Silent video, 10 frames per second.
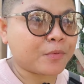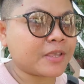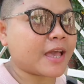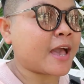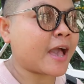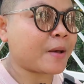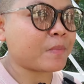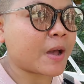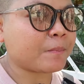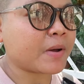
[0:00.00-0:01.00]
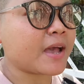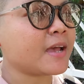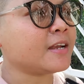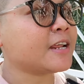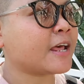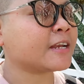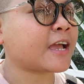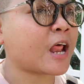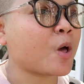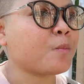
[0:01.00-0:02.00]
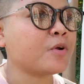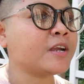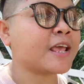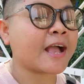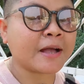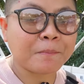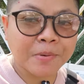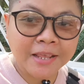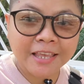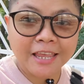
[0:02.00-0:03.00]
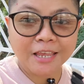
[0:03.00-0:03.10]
punya hak apa-apa dan kalaupun dia ngebrik